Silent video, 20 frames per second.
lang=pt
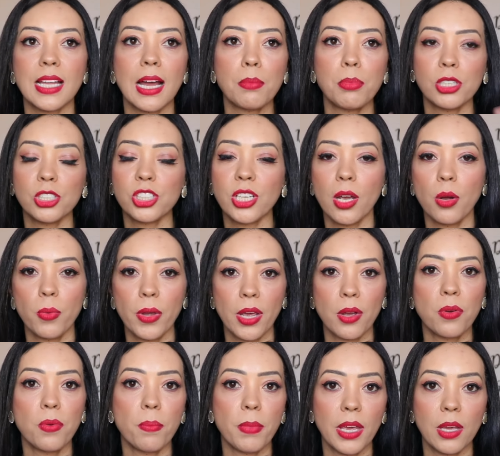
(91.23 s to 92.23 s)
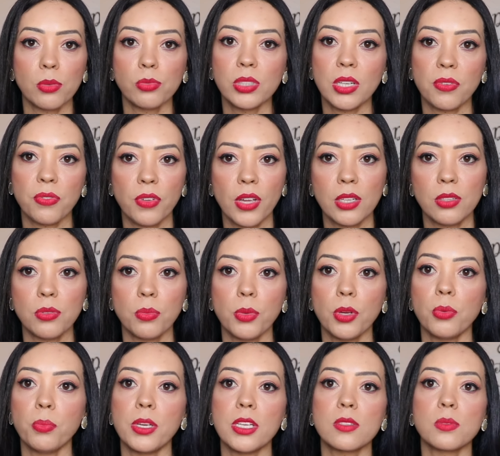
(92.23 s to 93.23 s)
sabe, acho que é um erro meu, um defeito
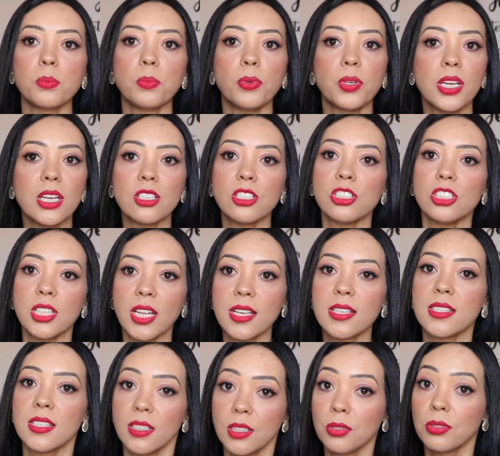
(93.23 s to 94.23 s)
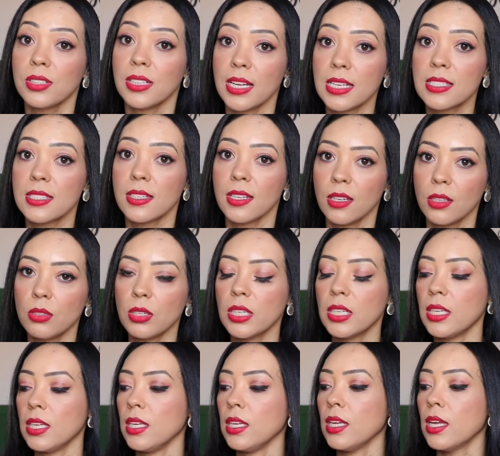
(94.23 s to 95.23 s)
meu mesmo, porque a gente tem que seguir o que está escrito
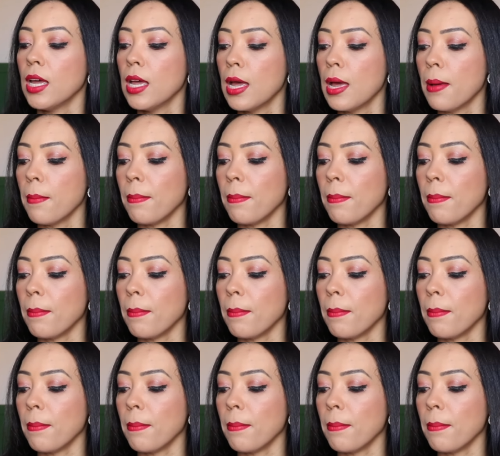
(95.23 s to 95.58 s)
aqui.